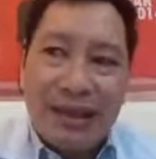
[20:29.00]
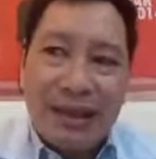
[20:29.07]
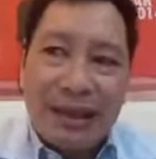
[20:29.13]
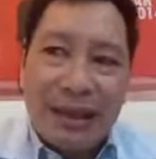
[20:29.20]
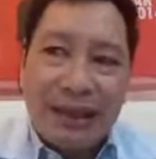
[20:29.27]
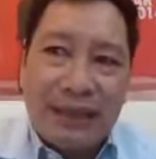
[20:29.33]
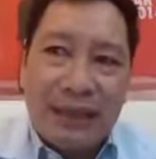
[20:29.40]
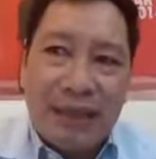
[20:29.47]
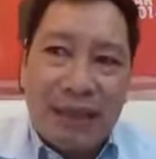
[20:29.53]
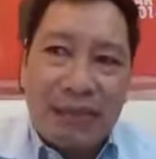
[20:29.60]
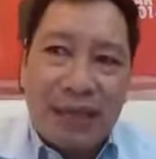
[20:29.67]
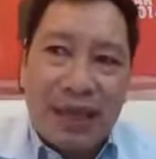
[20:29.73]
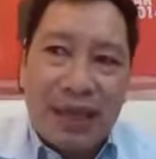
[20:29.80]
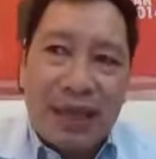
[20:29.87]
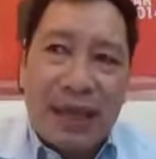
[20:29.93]
lấy tế bào
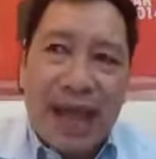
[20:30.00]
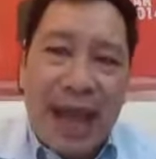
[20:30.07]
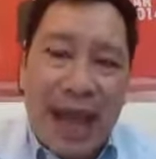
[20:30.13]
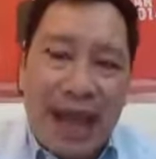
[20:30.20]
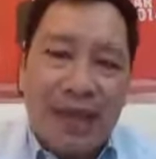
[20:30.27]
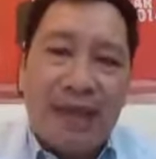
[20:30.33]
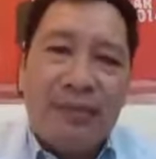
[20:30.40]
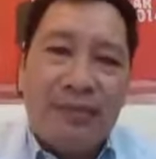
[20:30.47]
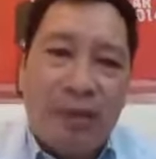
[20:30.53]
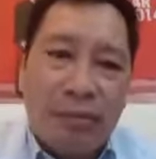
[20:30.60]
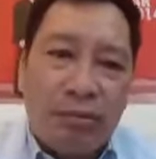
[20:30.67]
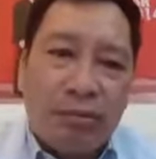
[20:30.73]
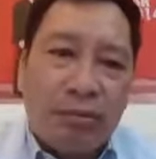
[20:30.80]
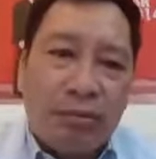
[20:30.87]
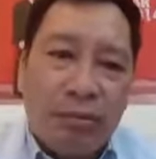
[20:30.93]
chết là 2 đến
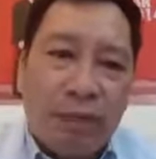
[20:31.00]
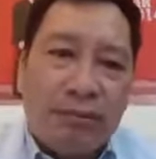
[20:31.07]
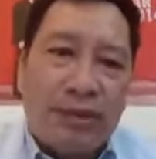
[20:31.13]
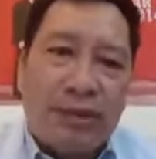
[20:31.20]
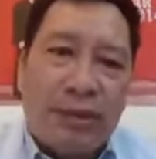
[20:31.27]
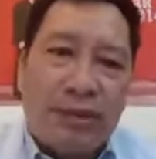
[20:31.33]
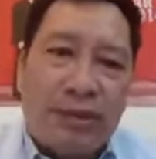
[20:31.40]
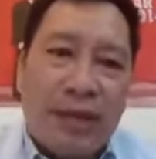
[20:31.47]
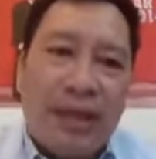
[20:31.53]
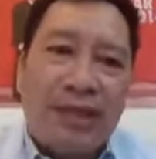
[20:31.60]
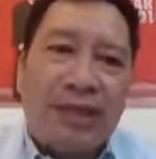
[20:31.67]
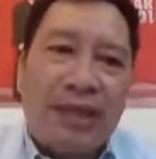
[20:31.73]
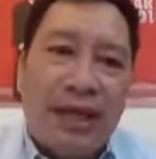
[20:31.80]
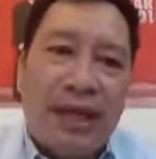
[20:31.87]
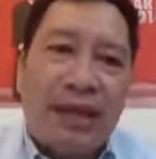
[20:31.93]
4 lớp tế bào
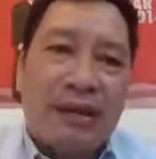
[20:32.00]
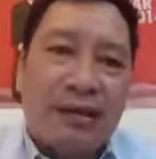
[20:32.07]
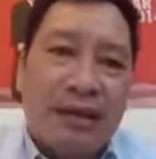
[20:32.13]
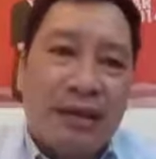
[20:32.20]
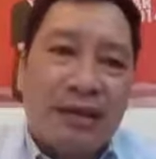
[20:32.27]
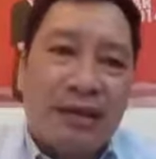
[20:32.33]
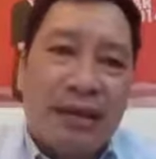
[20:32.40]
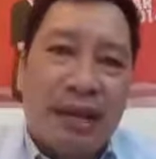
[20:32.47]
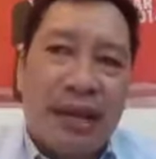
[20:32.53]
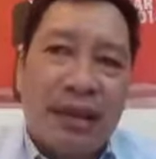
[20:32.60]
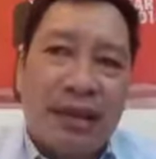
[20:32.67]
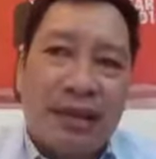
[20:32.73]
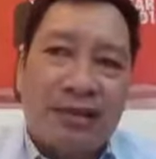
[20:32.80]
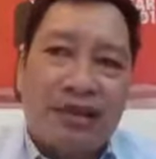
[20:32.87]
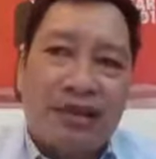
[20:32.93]
chết nhờ nhờ
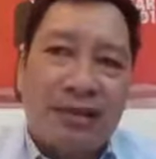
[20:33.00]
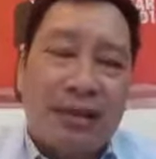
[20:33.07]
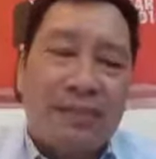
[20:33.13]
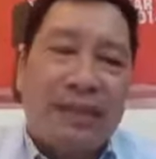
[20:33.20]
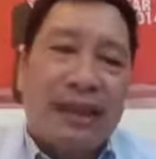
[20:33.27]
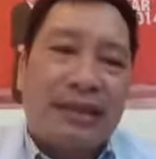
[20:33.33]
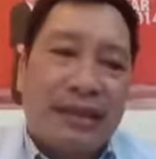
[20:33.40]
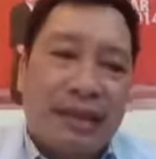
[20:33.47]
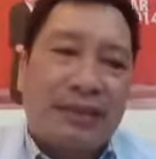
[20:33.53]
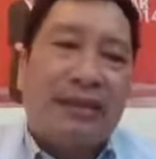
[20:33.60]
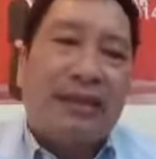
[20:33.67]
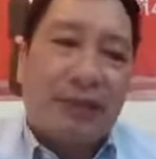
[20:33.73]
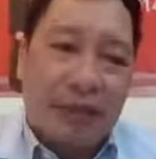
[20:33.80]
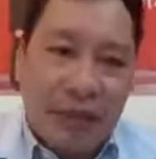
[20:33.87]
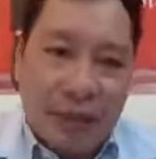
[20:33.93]
là sữa rau mặt tẩy tế
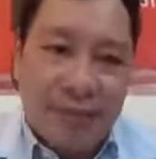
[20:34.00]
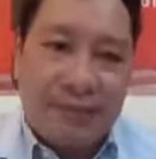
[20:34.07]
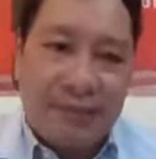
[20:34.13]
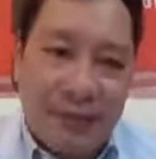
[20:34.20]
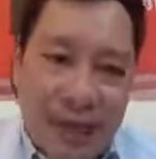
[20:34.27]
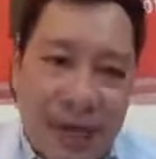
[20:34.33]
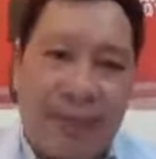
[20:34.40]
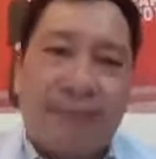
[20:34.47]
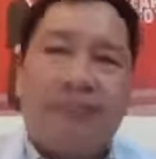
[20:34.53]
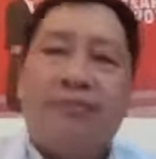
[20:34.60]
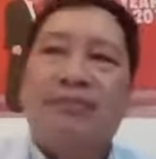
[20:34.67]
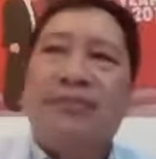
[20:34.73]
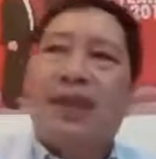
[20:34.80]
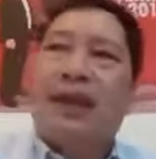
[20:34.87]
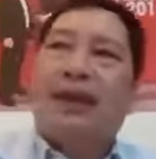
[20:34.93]
bào chết nha
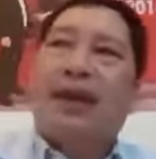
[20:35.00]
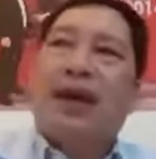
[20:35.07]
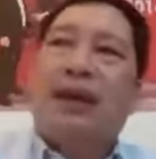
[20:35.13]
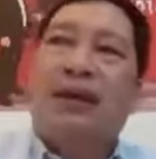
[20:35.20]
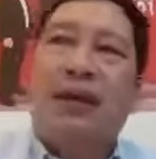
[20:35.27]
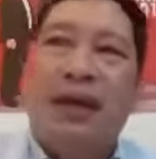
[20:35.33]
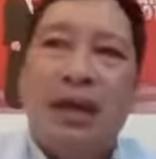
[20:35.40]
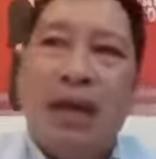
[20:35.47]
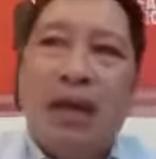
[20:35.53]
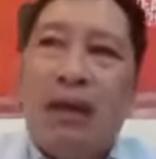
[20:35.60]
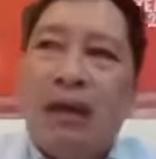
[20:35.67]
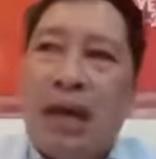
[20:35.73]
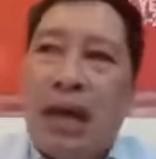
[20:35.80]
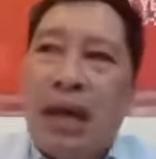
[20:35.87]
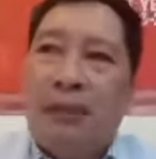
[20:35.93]
rồi
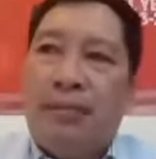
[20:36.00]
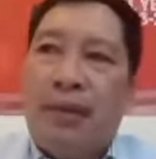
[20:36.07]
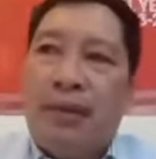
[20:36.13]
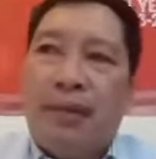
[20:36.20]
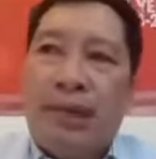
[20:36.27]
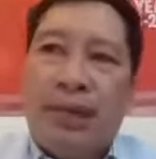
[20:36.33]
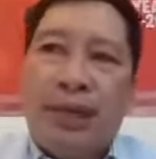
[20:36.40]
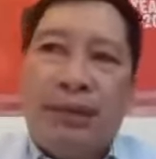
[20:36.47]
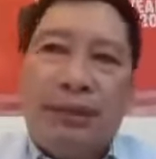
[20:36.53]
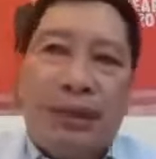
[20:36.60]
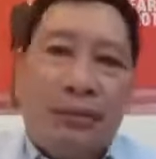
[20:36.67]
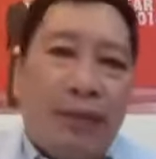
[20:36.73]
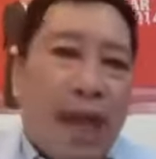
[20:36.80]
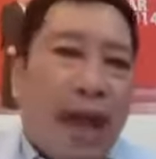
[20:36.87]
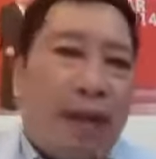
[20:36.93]
à, một cái điều
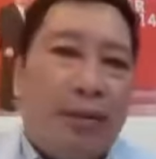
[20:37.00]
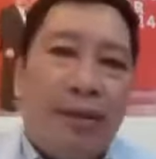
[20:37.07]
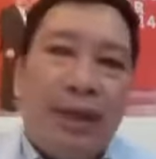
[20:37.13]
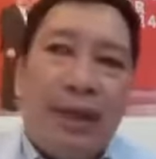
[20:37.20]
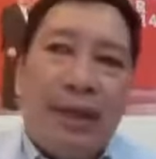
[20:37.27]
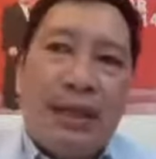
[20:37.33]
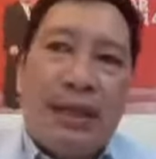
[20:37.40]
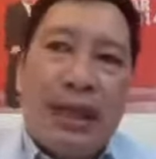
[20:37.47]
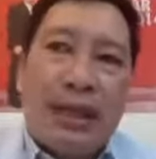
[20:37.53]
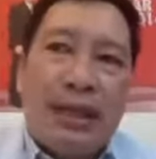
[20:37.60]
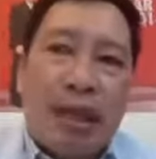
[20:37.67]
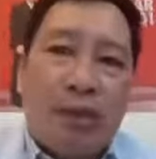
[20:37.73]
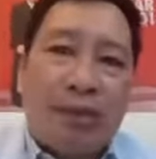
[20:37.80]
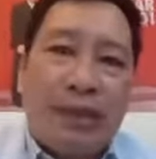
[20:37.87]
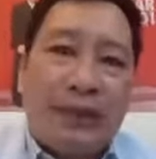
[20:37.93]
tiếp theo là
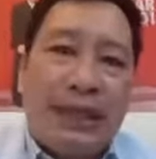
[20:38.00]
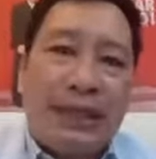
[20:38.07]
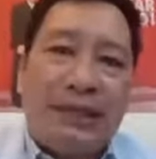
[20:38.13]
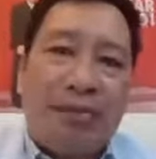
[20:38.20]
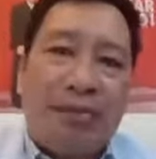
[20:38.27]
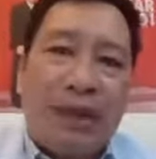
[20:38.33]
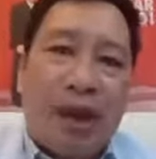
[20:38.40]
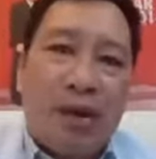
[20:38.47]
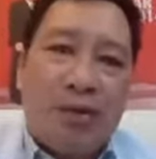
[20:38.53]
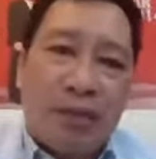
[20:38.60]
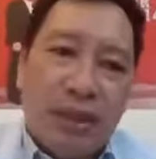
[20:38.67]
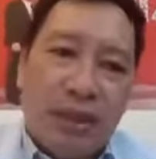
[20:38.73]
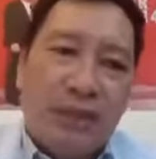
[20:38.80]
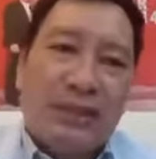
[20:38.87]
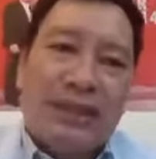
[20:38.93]
dầu thì tăng trong dầu
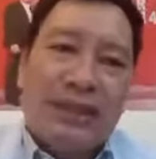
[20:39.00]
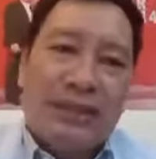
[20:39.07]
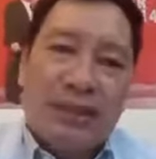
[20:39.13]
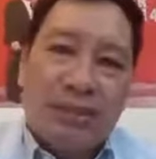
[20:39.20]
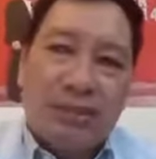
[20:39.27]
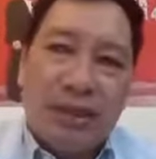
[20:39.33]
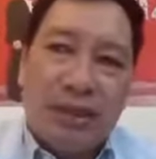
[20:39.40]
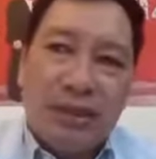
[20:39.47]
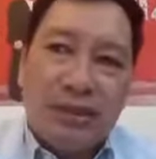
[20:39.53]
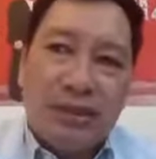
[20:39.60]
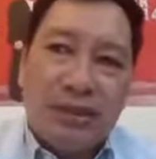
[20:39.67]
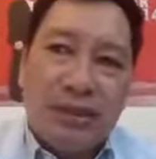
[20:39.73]
nước thì tăng trong nước